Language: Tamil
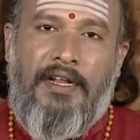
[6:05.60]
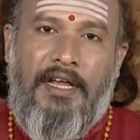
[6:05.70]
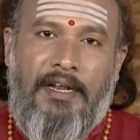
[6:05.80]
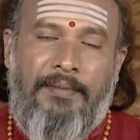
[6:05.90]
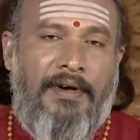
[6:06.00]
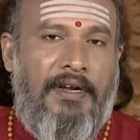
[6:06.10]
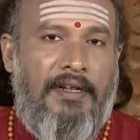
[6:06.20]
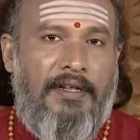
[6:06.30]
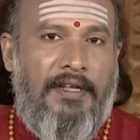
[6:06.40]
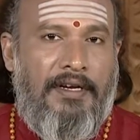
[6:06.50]

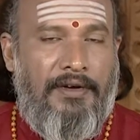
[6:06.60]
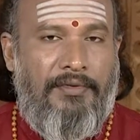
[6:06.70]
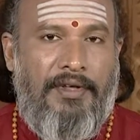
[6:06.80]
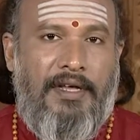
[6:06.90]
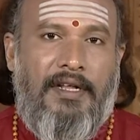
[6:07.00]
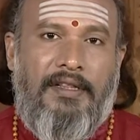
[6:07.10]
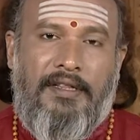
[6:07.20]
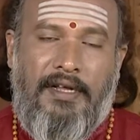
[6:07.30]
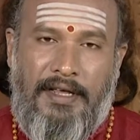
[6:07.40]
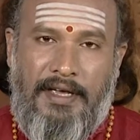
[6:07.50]
நரம்புகளில் இருக்கக்கூடிய அந்த
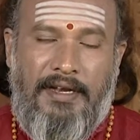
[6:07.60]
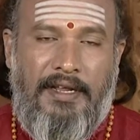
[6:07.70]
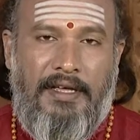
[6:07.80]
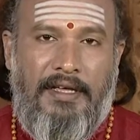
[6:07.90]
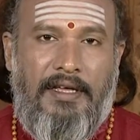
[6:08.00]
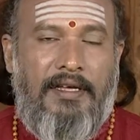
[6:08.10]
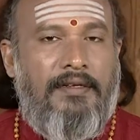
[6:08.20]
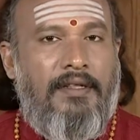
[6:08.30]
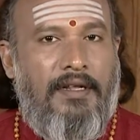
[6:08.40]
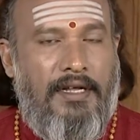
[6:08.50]
தடையை நீக்கி
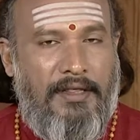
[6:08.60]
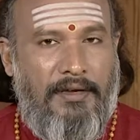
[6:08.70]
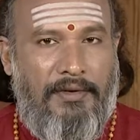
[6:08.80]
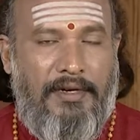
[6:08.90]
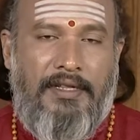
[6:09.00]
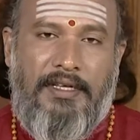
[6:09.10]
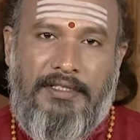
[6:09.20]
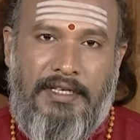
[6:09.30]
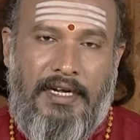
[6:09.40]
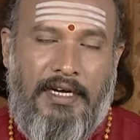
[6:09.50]
ரத்த ஓட்டத்தை
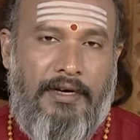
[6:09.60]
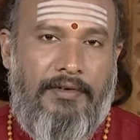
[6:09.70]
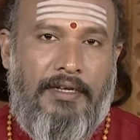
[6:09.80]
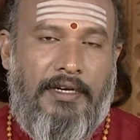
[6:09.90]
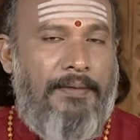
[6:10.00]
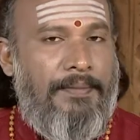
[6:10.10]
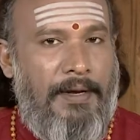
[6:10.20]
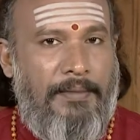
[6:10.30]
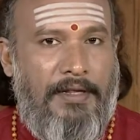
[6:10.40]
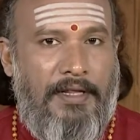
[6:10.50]
சீராக்குவதற்கு
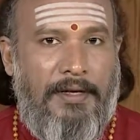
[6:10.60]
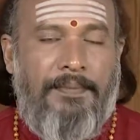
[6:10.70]
பயன்படுது